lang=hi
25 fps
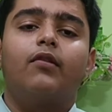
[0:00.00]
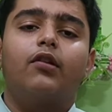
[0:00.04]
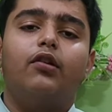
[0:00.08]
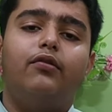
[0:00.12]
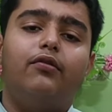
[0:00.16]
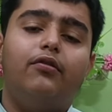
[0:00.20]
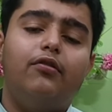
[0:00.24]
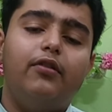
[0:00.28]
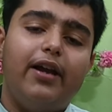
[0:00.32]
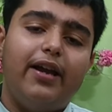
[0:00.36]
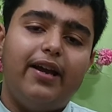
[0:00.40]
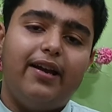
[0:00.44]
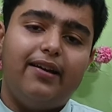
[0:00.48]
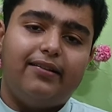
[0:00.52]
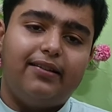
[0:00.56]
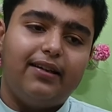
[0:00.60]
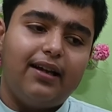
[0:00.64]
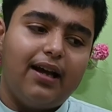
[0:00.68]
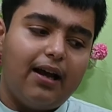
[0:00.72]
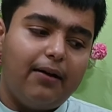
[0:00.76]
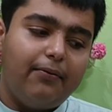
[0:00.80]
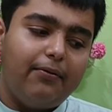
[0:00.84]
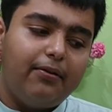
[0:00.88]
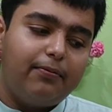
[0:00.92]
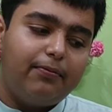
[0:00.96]
तो ऐसे
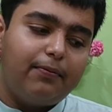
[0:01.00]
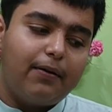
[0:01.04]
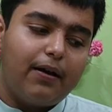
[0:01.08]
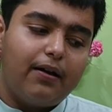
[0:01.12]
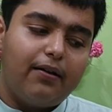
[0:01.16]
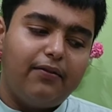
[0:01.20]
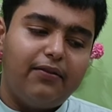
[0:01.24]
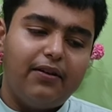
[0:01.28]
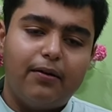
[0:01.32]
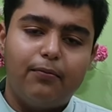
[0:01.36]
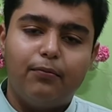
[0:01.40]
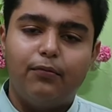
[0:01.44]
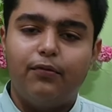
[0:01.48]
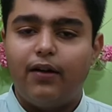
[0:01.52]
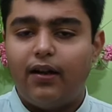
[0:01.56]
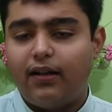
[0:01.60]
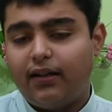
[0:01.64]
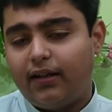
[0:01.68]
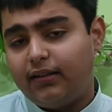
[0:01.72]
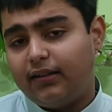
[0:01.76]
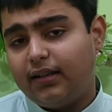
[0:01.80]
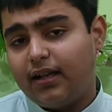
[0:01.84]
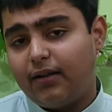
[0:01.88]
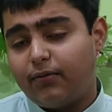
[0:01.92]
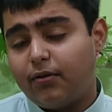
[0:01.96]
आप स्पाईवेयर मोबाइल
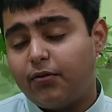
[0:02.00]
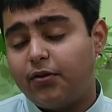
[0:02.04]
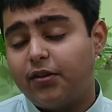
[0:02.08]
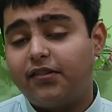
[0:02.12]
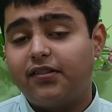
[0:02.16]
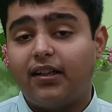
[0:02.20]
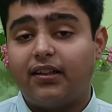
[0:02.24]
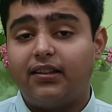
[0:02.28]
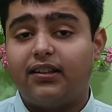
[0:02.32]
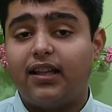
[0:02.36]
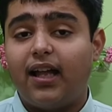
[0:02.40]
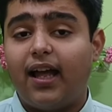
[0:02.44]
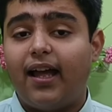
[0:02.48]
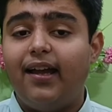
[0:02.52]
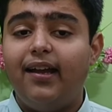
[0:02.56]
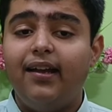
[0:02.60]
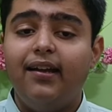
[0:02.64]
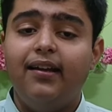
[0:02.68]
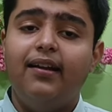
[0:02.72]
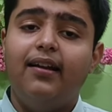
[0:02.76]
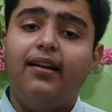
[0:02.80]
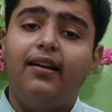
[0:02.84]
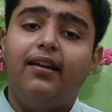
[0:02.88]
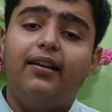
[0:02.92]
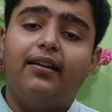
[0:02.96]
के अंदर आपको घुस सकता है
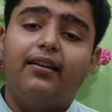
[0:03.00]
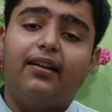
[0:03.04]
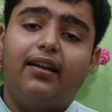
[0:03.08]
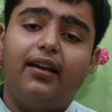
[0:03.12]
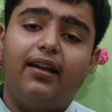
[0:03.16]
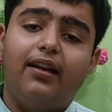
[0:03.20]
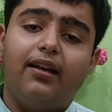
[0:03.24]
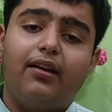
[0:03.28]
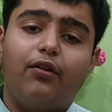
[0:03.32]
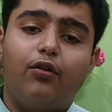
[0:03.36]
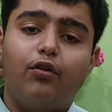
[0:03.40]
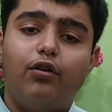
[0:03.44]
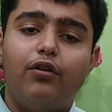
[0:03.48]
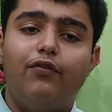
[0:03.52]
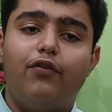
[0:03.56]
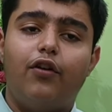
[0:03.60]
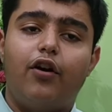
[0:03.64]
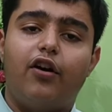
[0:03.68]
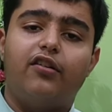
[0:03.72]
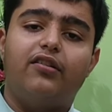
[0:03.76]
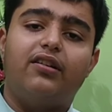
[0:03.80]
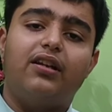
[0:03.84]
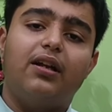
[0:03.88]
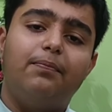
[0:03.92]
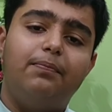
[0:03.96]
कि कोई
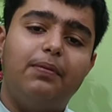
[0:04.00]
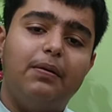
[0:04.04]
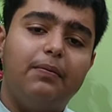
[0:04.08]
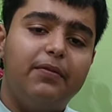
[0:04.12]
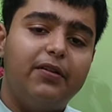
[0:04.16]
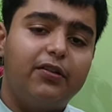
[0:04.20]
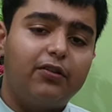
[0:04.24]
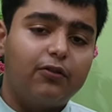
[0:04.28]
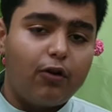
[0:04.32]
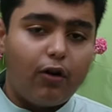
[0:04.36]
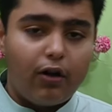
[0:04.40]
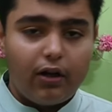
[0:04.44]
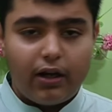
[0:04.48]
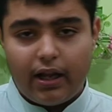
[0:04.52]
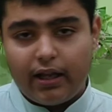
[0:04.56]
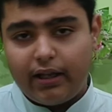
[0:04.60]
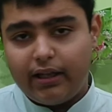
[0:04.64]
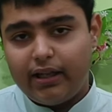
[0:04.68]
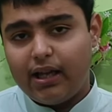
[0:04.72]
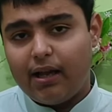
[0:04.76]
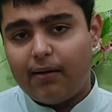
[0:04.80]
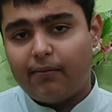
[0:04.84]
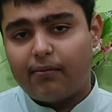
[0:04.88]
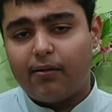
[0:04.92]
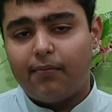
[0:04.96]
व्हाट्सएप पे मिस कॉल
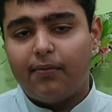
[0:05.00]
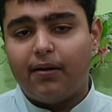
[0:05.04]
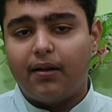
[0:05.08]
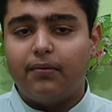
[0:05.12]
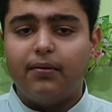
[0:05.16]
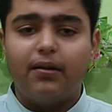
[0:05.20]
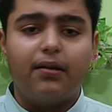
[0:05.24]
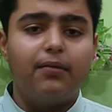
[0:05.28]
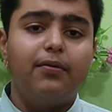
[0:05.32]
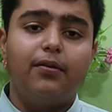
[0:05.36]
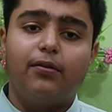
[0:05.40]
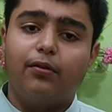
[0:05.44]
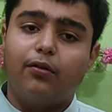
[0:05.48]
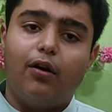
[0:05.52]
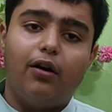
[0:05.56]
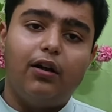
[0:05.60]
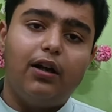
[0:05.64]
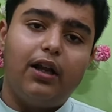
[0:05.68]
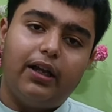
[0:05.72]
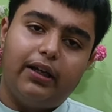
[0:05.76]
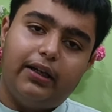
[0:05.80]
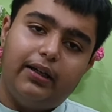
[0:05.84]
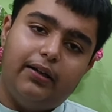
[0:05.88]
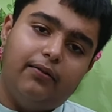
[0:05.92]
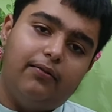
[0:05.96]
आएगी आपके पास बस मिस कॉल
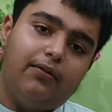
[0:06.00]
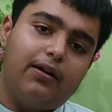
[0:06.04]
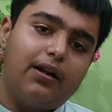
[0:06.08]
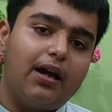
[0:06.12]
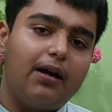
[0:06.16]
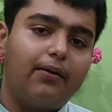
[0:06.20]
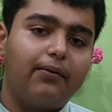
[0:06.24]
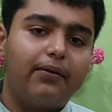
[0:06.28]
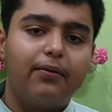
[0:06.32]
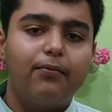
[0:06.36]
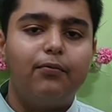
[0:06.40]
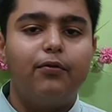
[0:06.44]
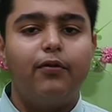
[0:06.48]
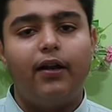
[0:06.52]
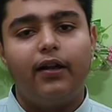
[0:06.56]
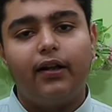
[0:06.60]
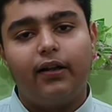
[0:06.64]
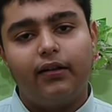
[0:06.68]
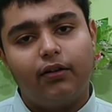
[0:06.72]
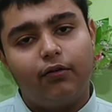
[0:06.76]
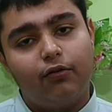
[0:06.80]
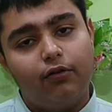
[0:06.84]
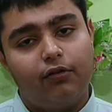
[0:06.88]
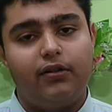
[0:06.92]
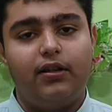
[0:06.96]
आएगी और आपके मोबाइल के
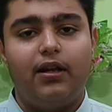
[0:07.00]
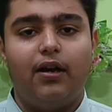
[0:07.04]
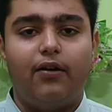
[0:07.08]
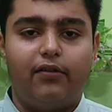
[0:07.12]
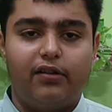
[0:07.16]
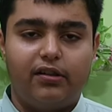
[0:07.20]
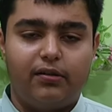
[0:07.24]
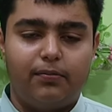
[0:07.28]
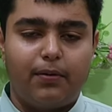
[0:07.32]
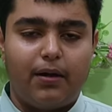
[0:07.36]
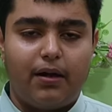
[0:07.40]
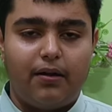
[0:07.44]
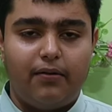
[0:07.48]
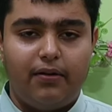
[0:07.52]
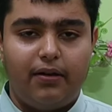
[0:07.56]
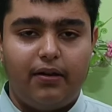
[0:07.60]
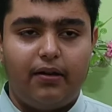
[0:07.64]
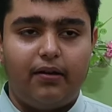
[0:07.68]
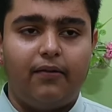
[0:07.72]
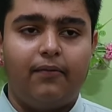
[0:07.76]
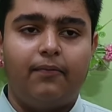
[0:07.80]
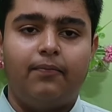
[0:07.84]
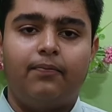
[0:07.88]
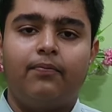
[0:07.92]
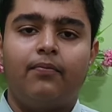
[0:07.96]
अंदर घुस गया होगा स्पाईवेयर